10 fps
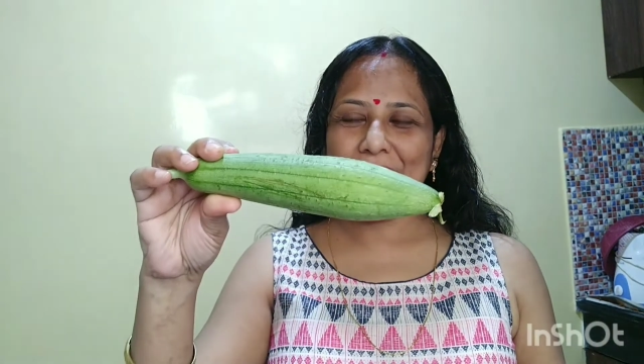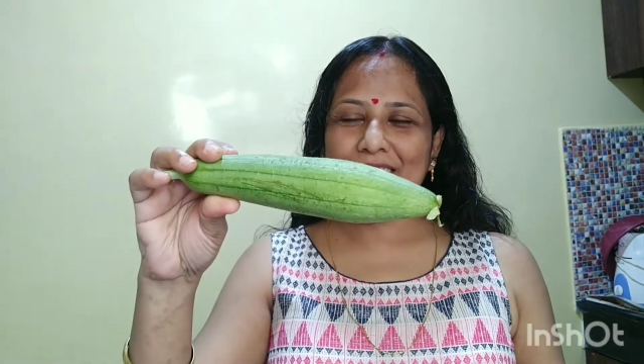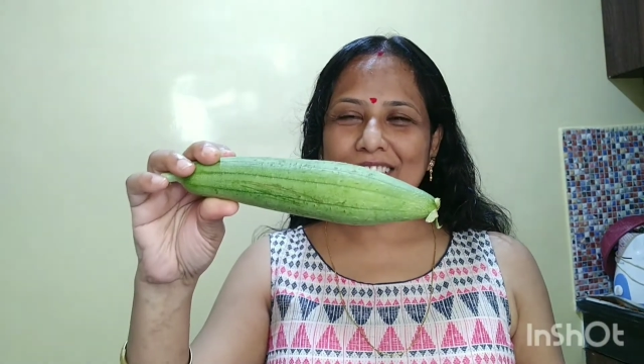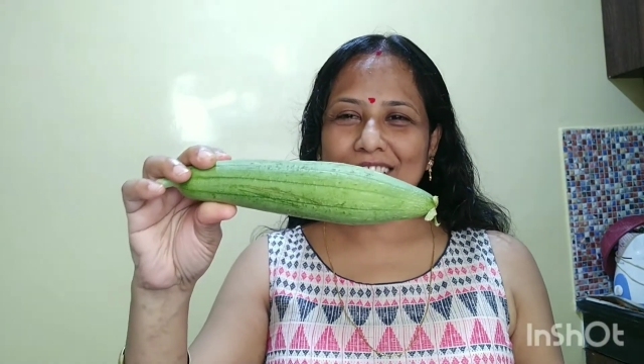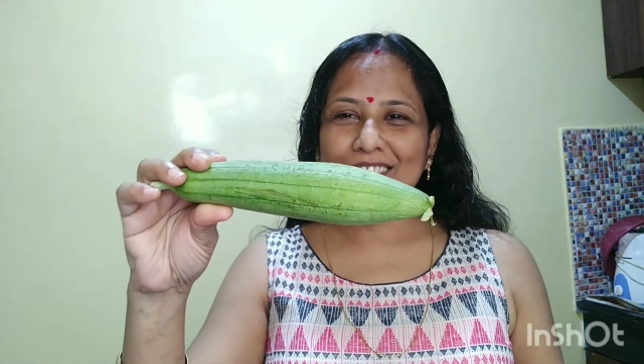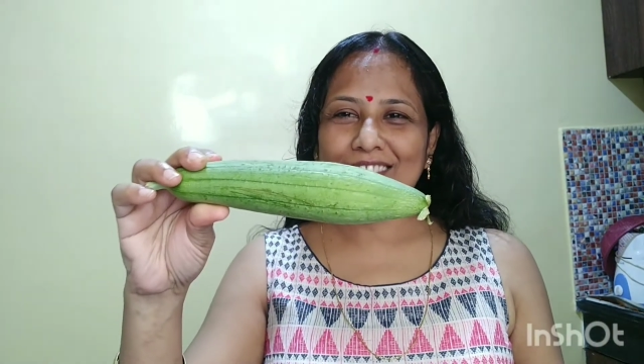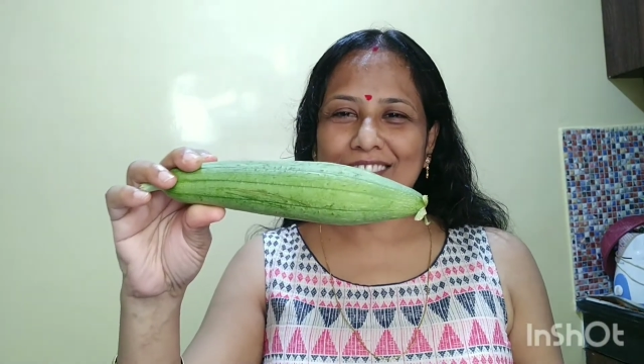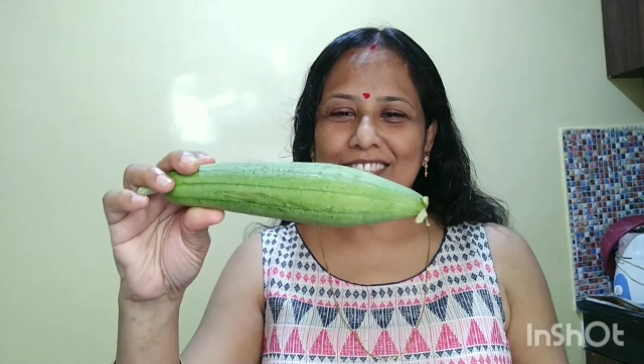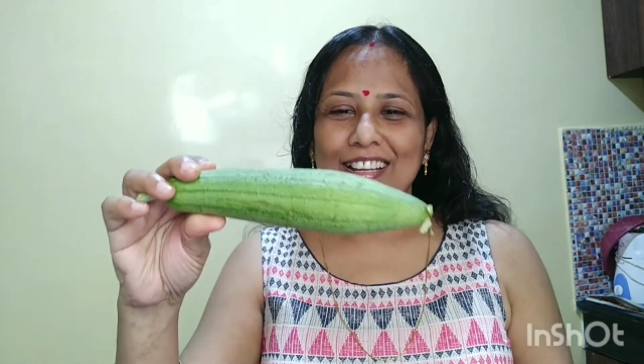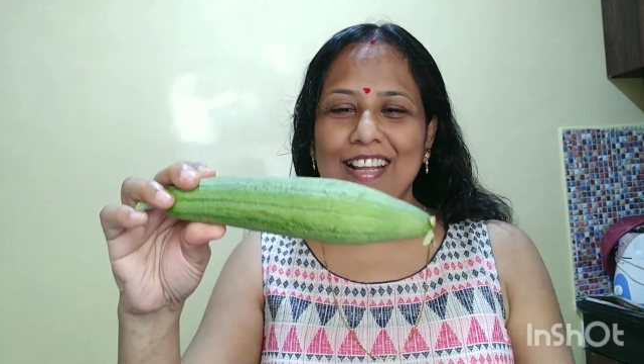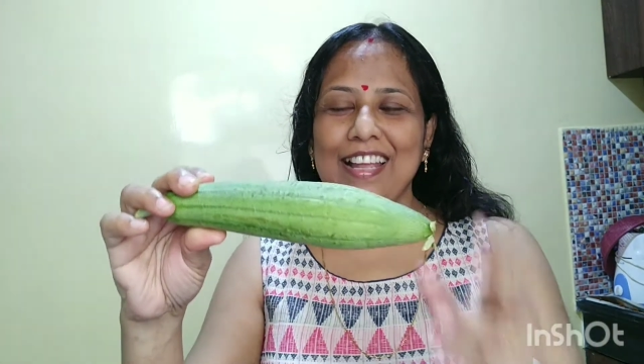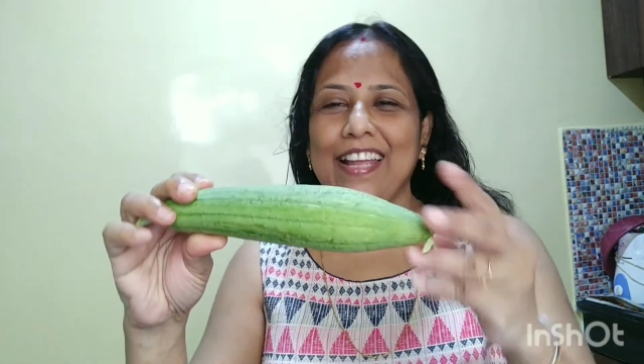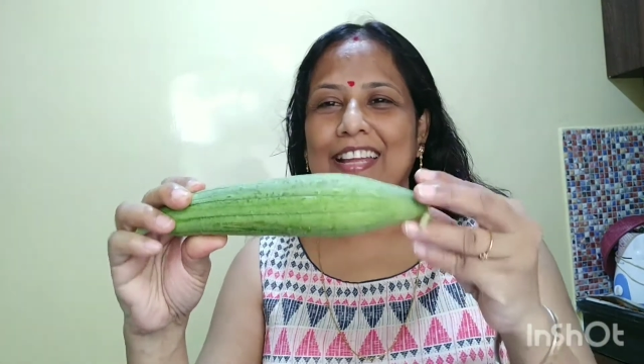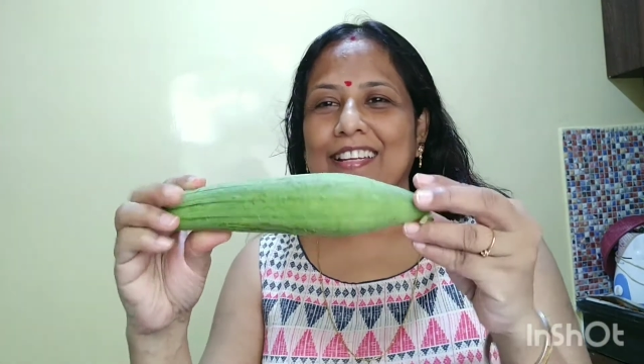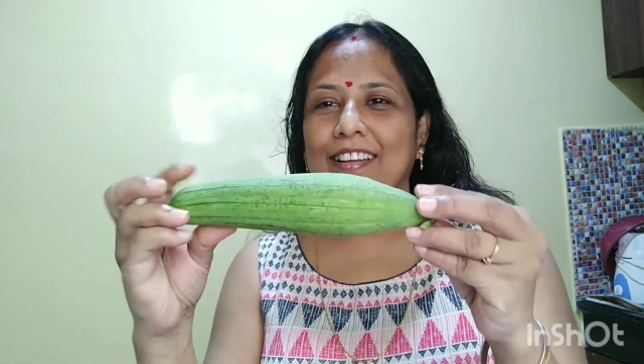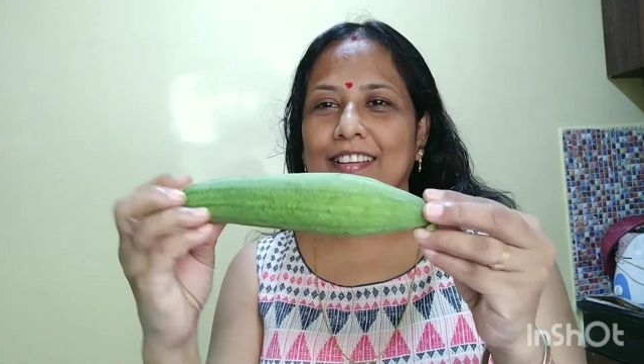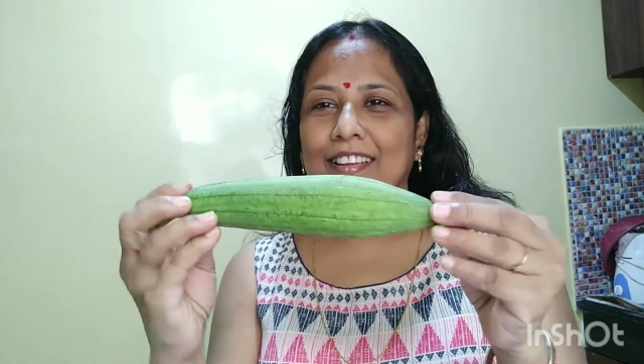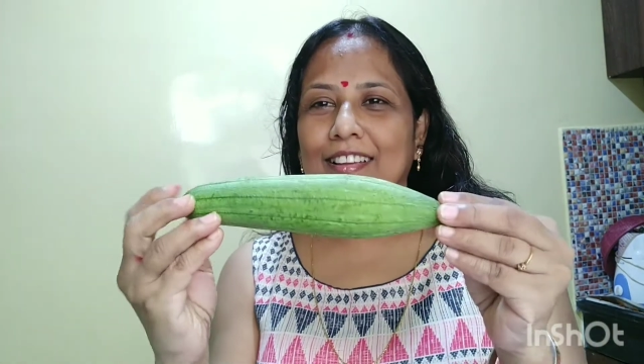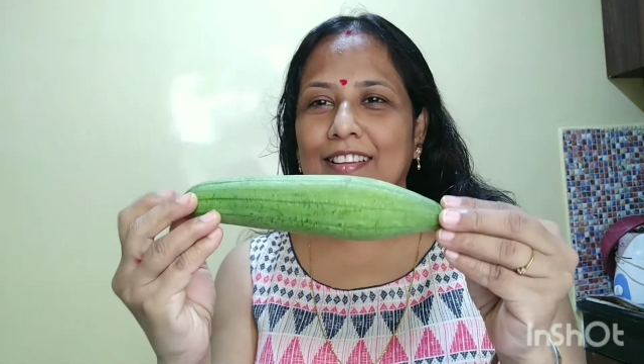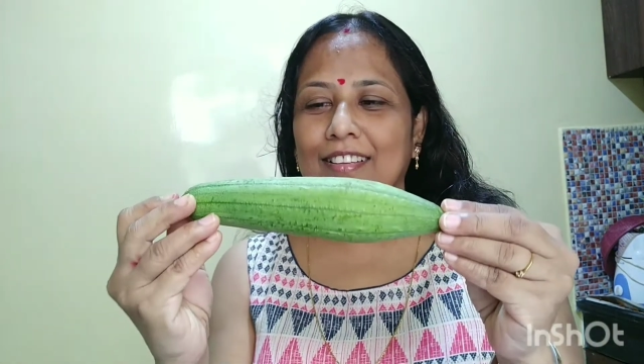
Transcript: বলে জানো এটাকে